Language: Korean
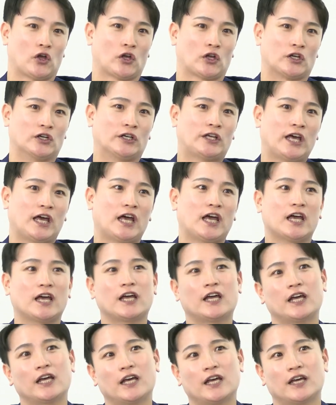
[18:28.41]

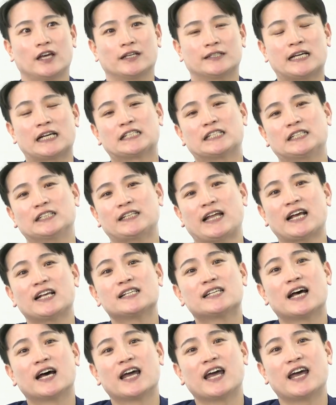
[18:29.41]
그게 사실은
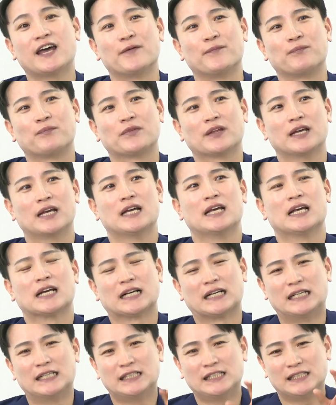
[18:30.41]
행사에 네.
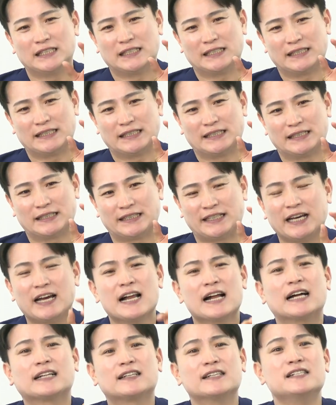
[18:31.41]
그
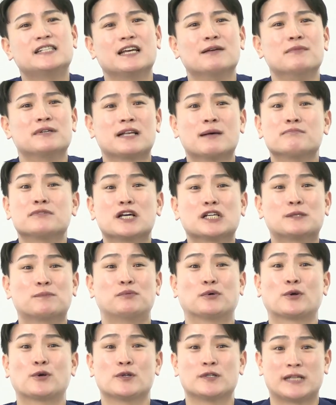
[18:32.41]
깨알 같은 재미 3,
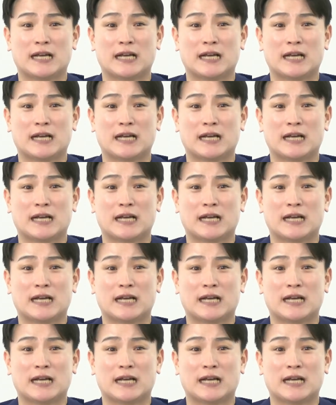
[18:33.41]
40%는